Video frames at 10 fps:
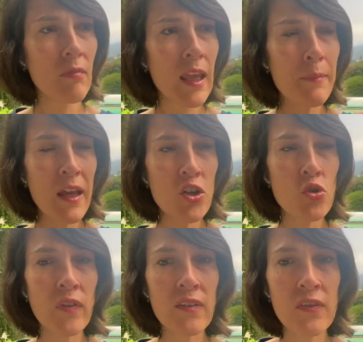eh bien, je
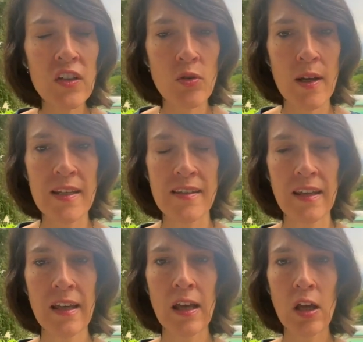vais visualiser
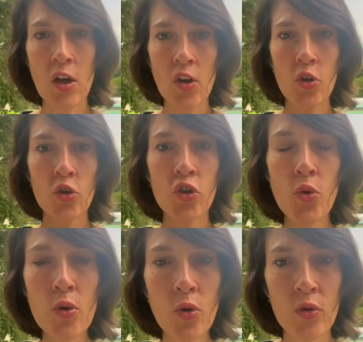tout
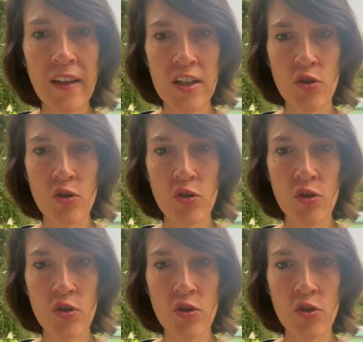le contexte. Je